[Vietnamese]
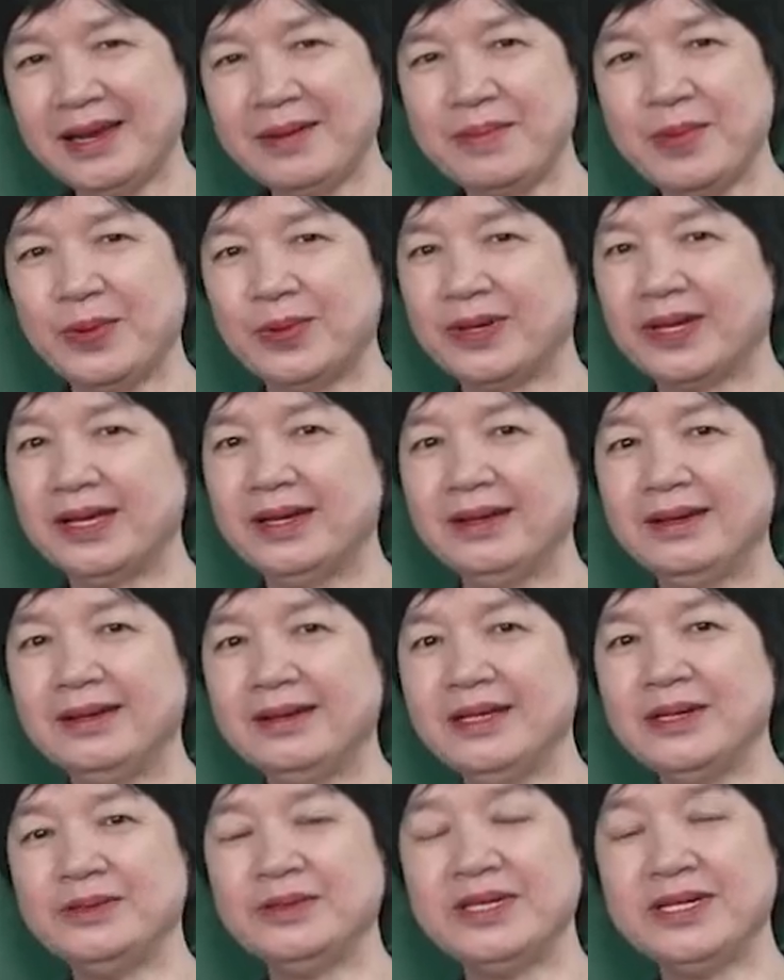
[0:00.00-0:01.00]
là một
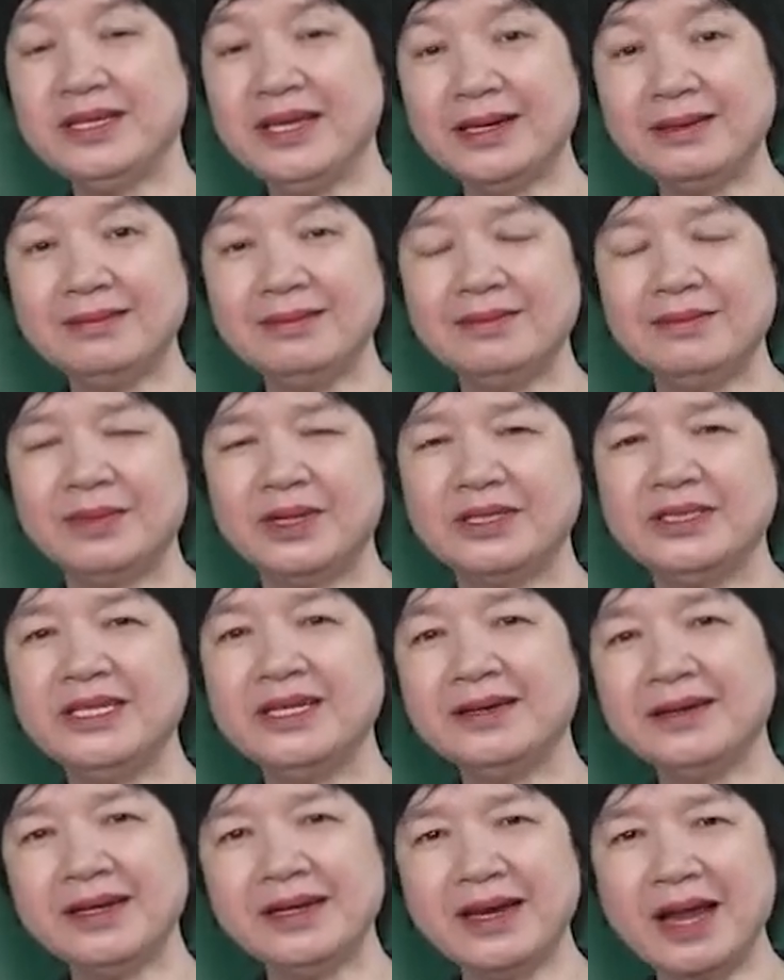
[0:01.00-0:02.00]
cái điều thứ nhất mà
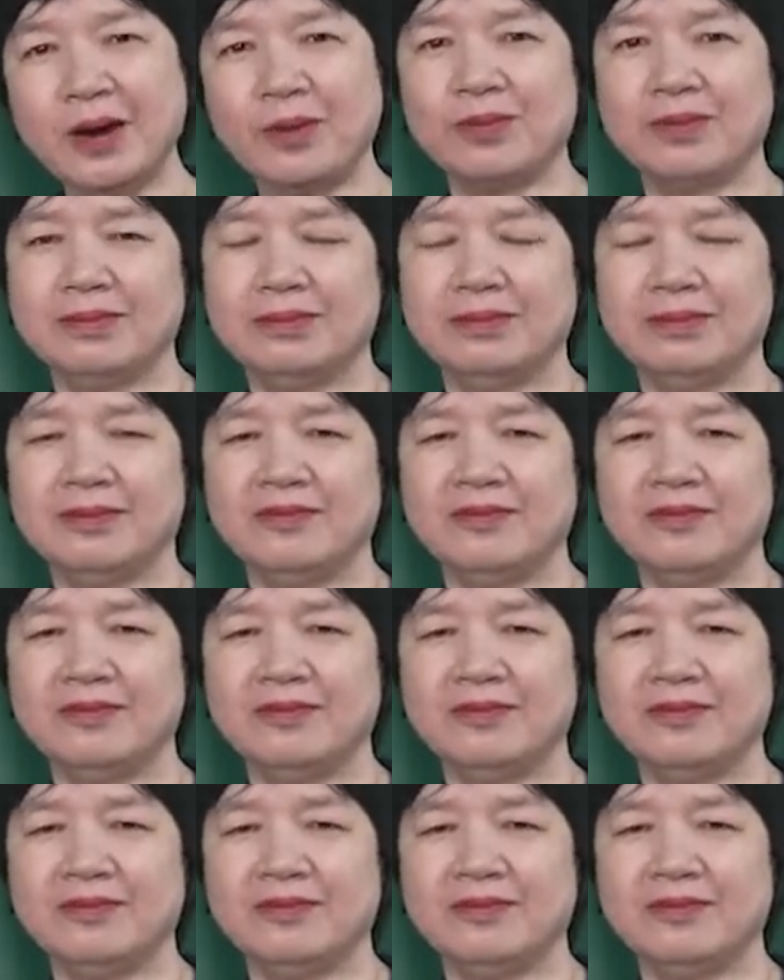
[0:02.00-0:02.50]
trước khi đọc